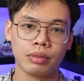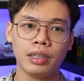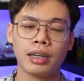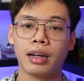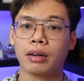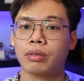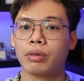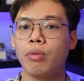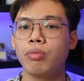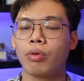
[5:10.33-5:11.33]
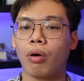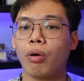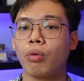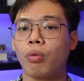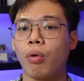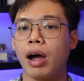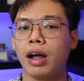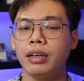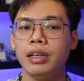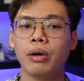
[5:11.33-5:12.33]
thứ nhất là không có
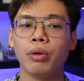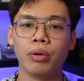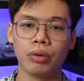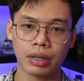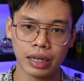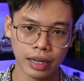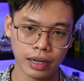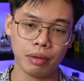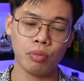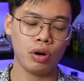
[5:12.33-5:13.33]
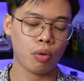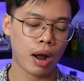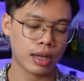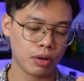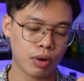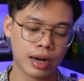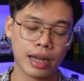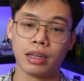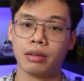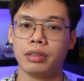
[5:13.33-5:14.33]
quá nhiều tiền để mua nước hoa chai hoa
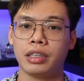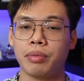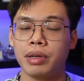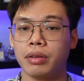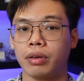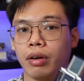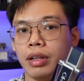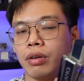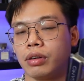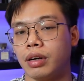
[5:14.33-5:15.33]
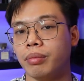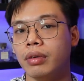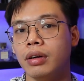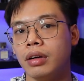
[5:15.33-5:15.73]
này theo mình thì nói là khoảng tầm